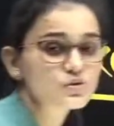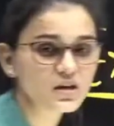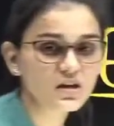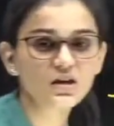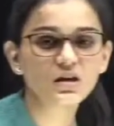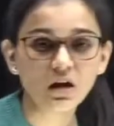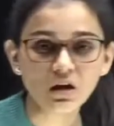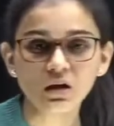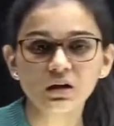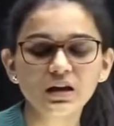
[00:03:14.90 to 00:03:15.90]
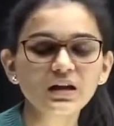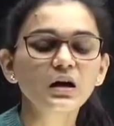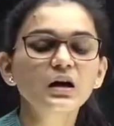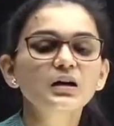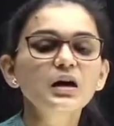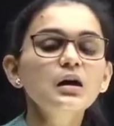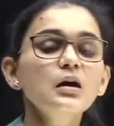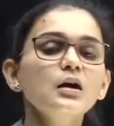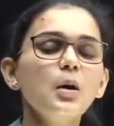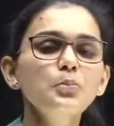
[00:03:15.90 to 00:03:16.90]
तो सही ही है ठीक कि
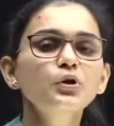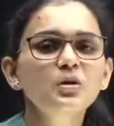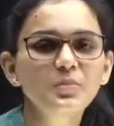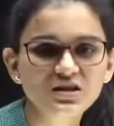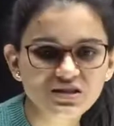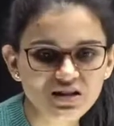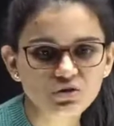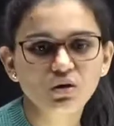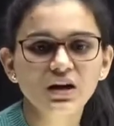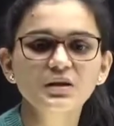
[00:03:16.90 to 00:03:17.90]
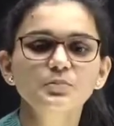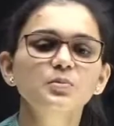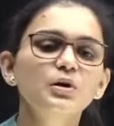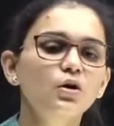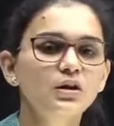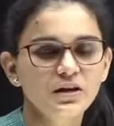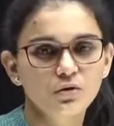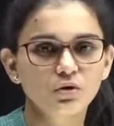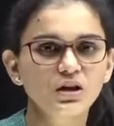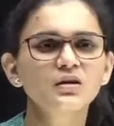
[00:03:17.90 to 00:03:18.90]
कंप्यूटर बेस्ड टेस्ट होगा यानी पेपर ऑनलाइन
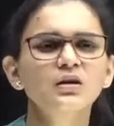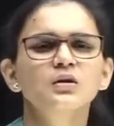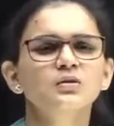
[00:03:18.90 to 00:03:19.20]
हो गया